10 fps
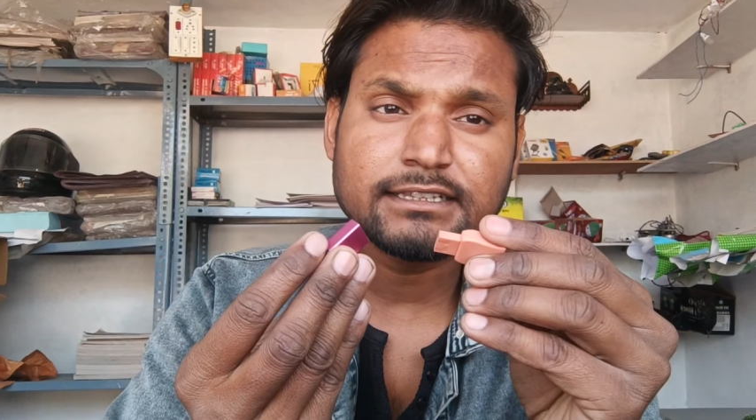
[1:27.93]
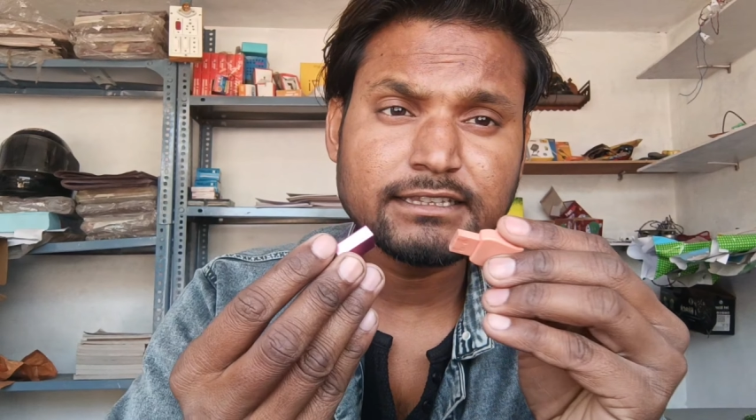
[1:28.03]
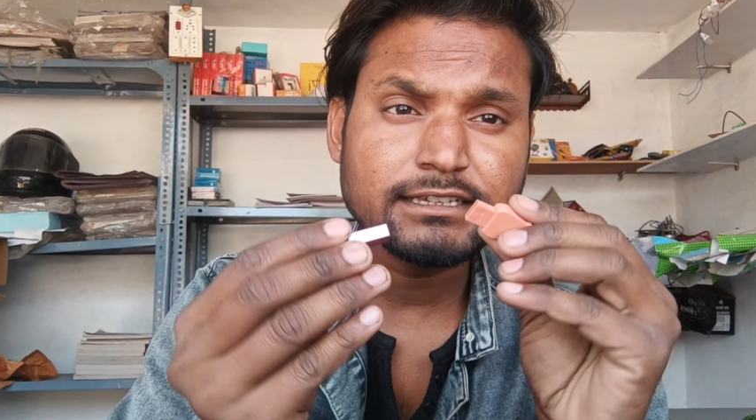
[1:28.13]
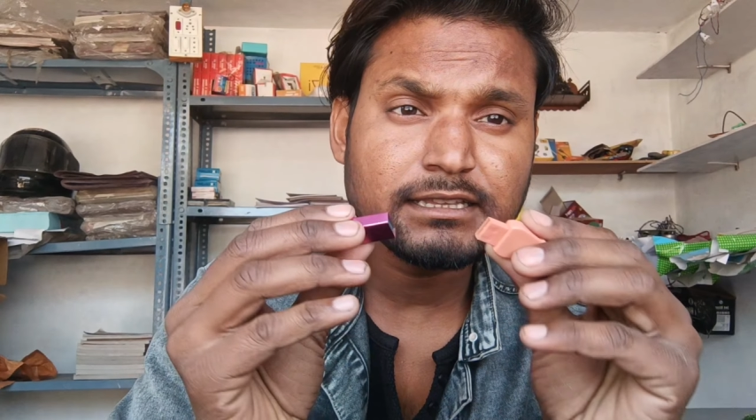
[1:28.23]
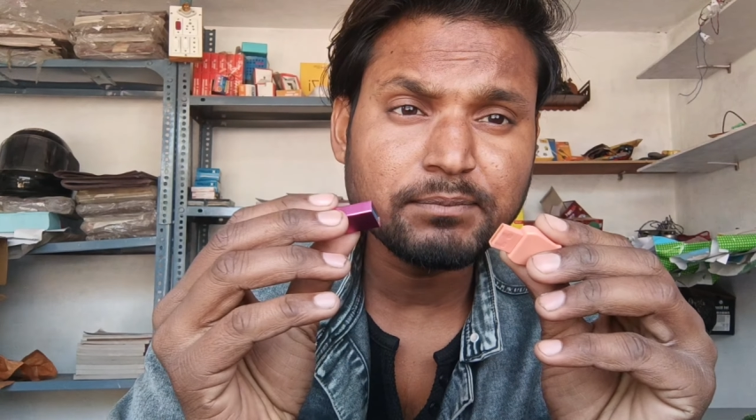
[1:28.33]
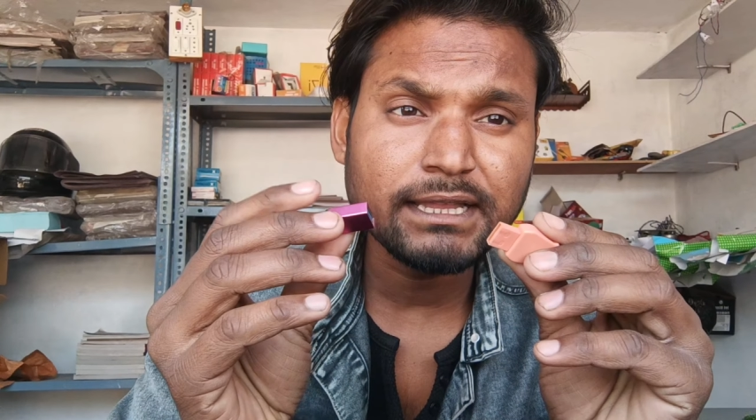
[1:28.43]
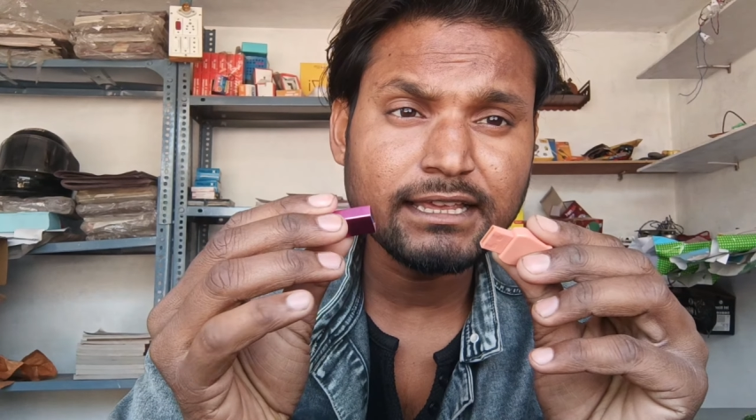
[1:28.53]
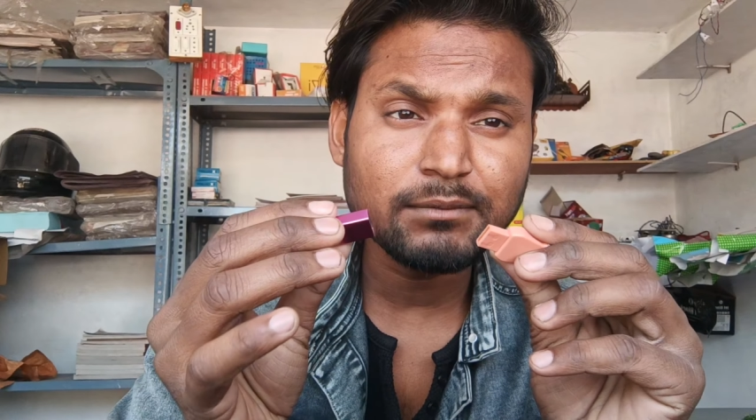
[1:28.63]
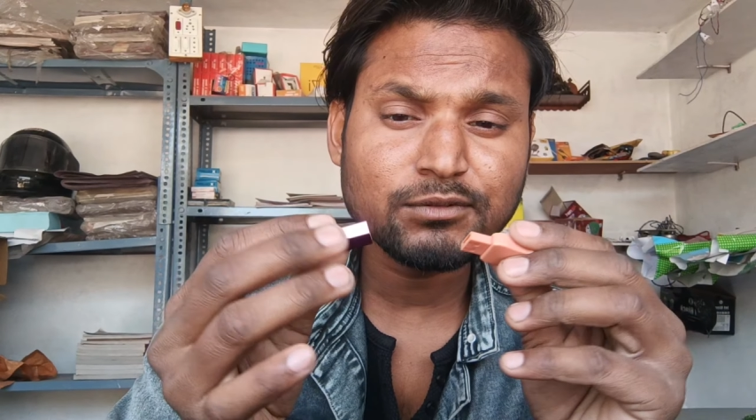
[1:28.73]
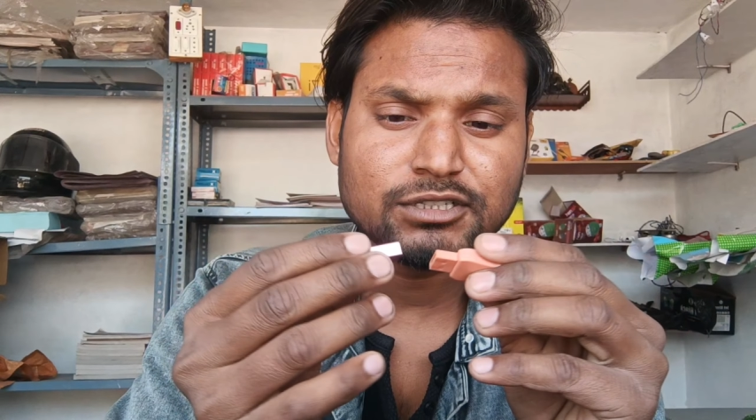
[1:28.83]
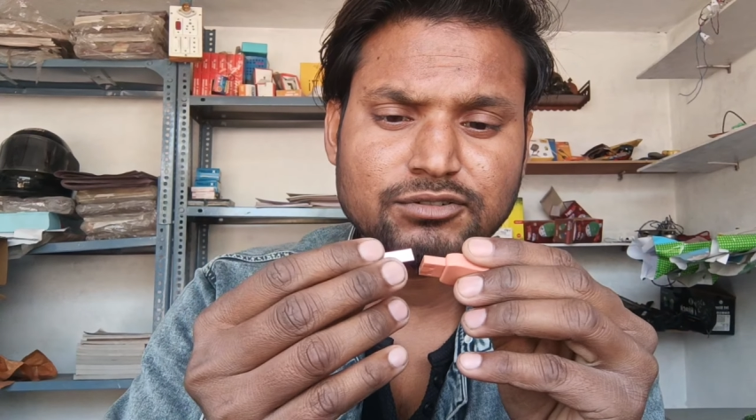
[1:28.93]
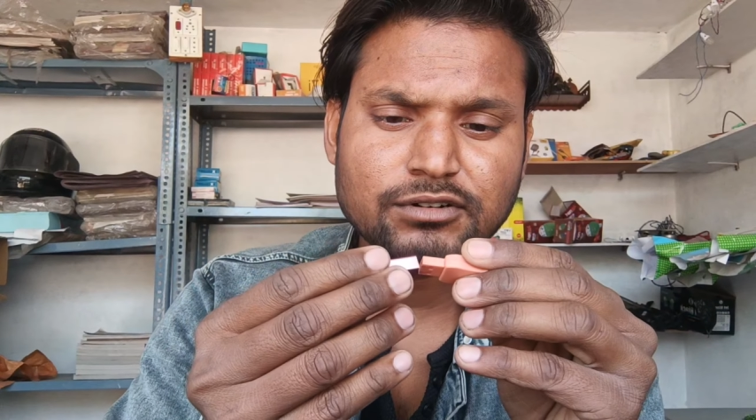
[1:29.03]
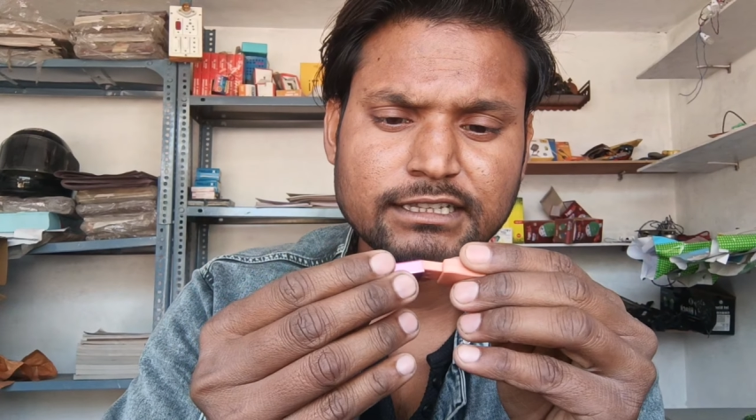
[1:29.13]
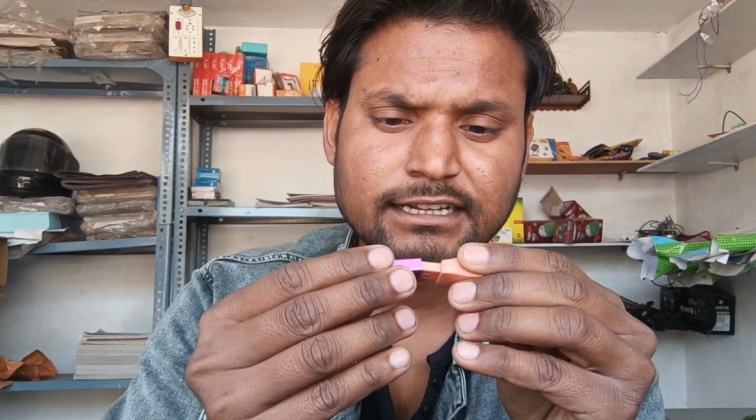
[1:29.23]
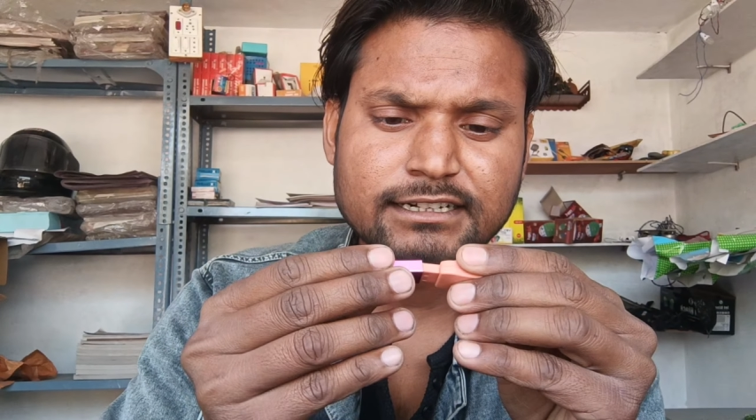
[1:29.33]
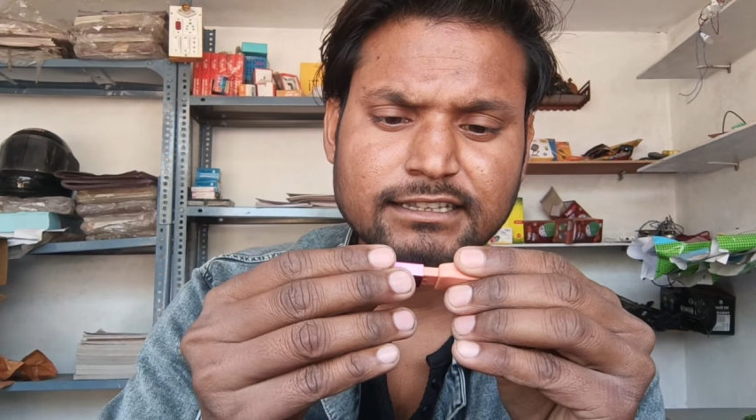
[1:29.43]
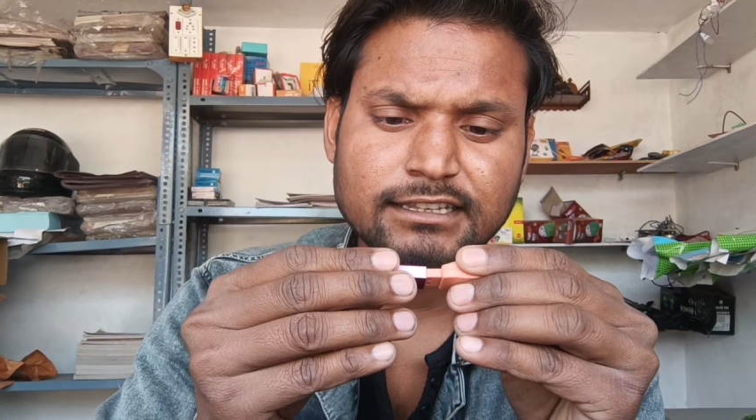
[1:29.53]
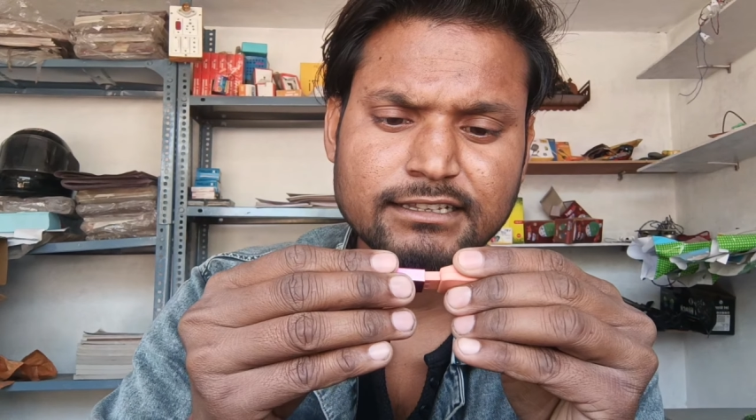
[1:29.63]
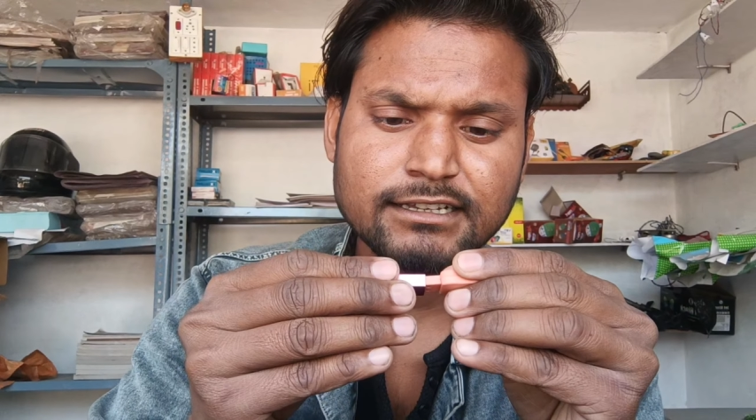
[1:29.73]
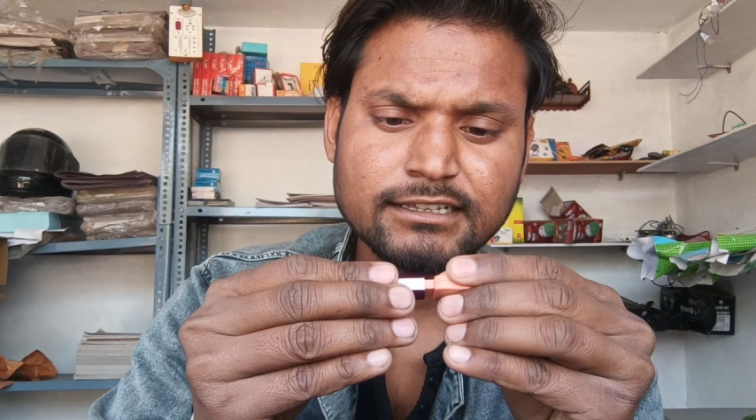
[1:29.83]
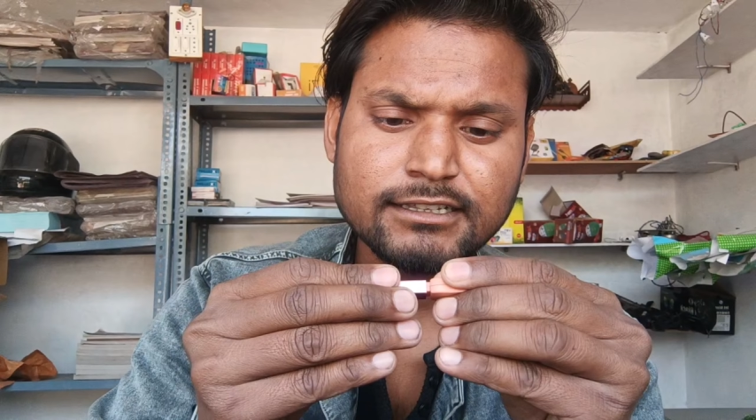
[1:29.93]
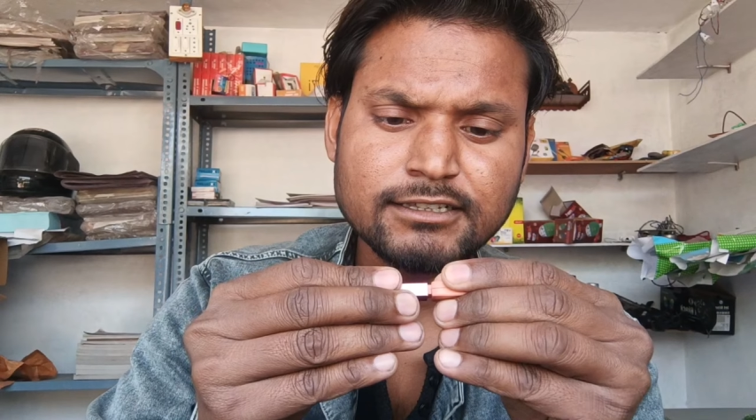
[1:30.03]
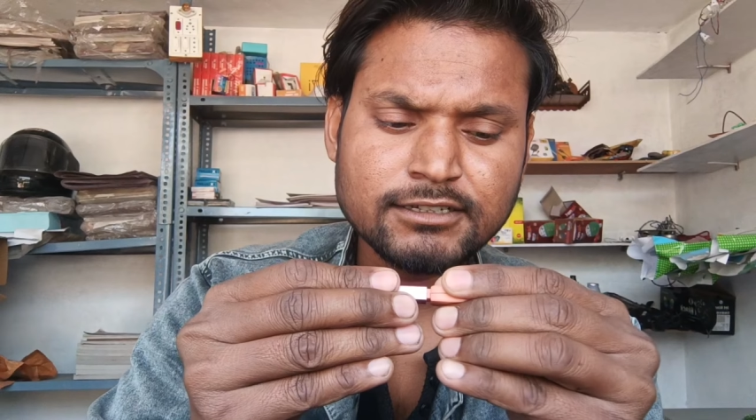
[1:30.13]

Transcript: तरीके से पहले आपको इसको कनेक्ट कर लेना है